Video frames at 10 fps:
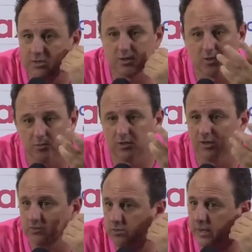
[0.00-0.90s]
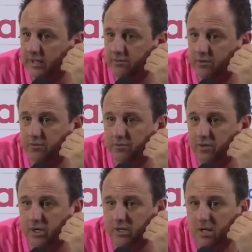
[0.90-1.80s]
assim como o David Duarte ficou
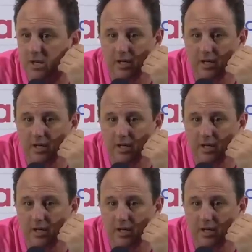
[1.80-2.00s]
fora,